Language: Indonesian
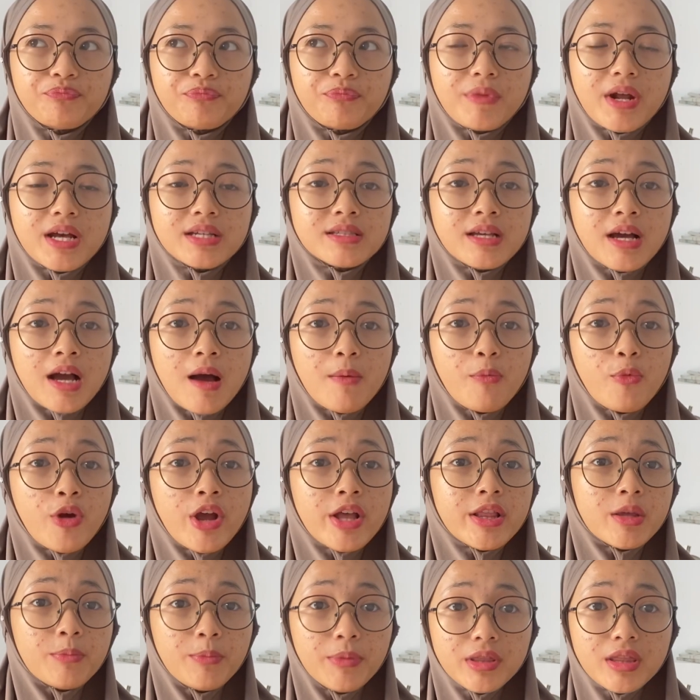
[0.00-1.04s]
rasa nggak punya
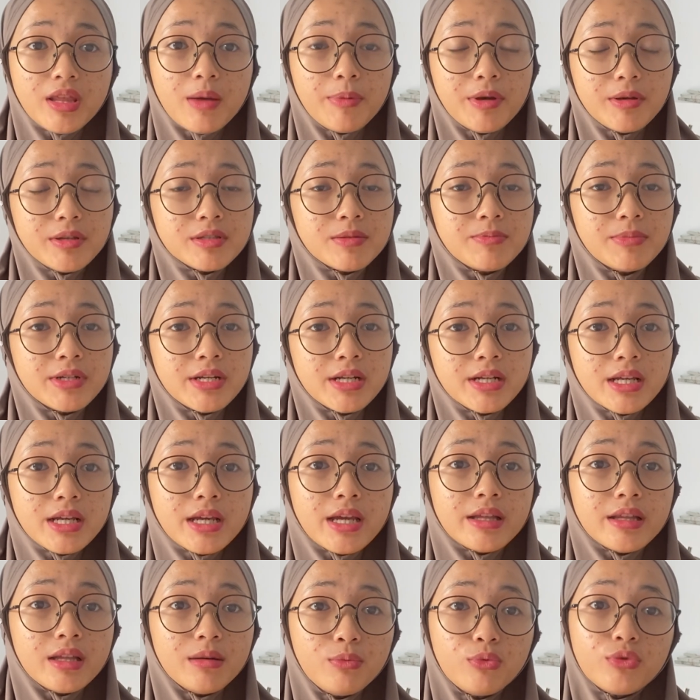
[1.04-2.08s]
teman tapi sebenarnya
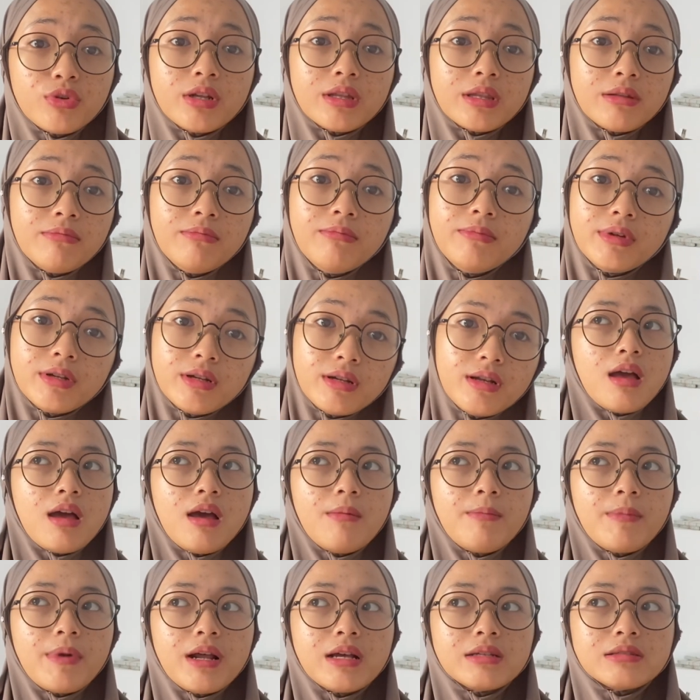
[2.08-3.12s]
kita punya teman
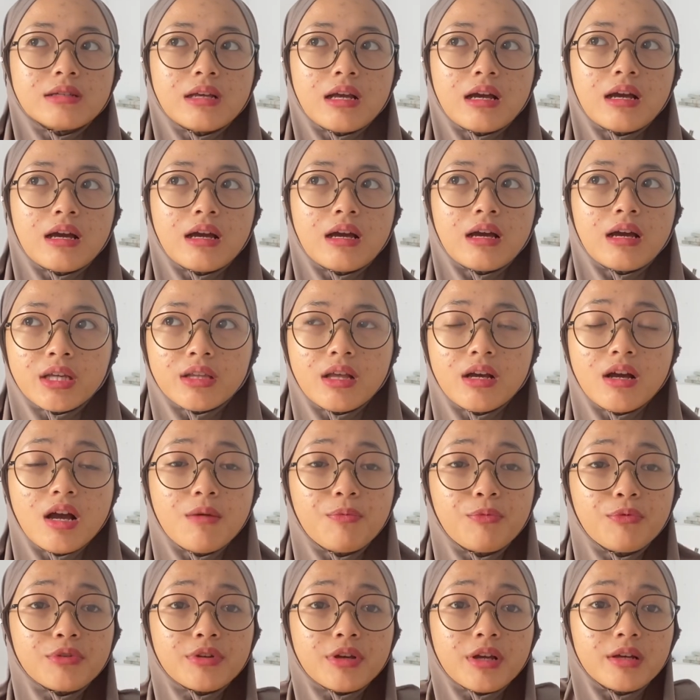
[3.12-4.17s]
merasa kita
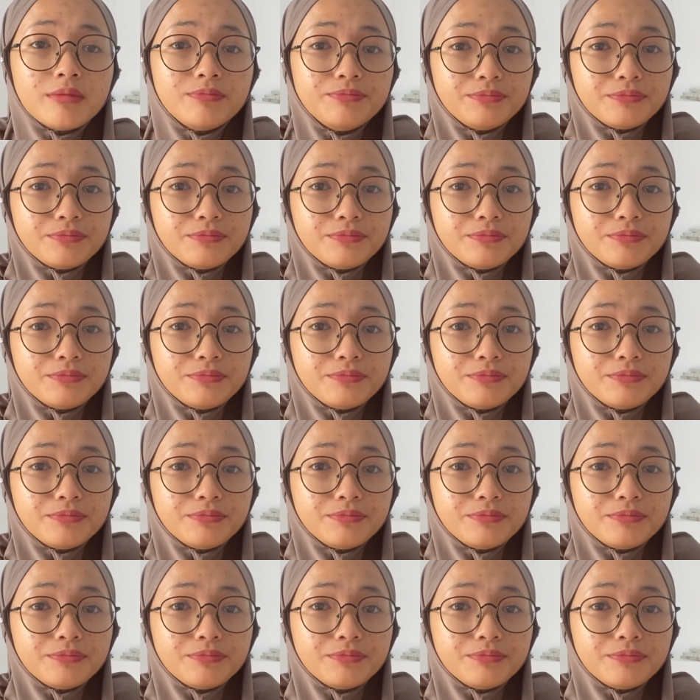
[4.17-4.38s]
nggak punya